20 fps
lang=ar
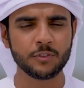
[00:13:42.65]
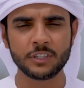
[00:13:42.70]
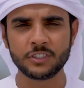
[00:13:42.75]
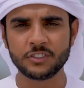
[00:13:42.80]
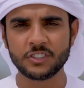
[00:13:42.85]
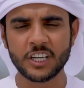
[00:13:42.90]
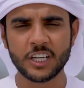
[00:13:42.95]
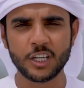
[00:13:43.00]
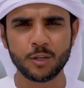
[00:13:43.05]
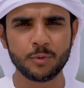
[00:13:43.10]
في
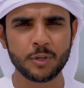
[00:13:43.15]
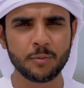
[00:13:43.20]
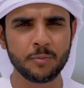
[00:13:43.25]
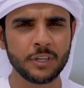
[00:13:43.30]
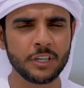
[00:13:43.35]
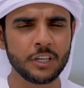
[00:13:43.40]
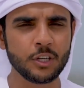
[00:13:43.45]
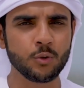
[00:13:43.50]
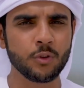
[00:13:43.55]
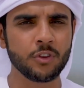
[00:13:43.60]
الجانب
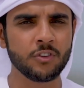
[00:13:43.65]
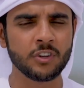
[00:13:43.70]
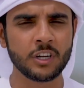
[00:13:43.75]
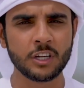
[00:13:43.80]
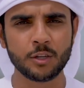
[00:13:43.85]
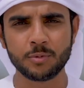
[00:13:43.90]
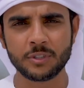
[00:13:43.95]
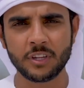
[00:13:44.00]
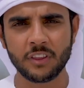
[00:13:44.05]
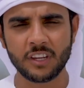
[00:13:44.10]
البيئي
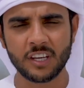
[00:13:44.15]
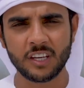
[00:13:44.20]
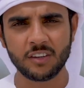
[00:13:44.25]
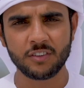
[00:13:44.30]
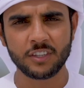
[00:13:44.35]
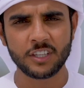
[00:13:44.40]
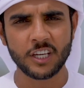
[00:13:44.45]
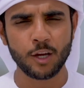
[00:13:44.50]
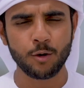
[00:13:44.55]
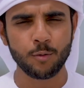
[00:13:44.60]
والجانب
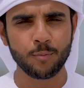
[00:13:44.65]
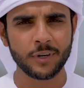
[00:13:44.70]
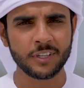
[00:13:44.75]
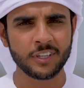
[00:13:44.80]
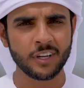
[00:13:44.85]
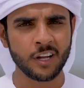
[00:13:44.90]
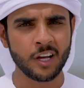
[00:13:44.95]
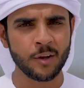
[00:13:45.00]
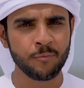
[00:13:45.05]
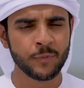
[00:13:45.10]
التثقيفي دائما ما
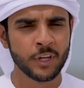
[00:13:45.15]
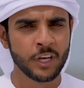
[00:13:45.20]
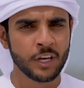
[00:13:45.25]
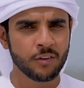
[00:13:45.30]
نراه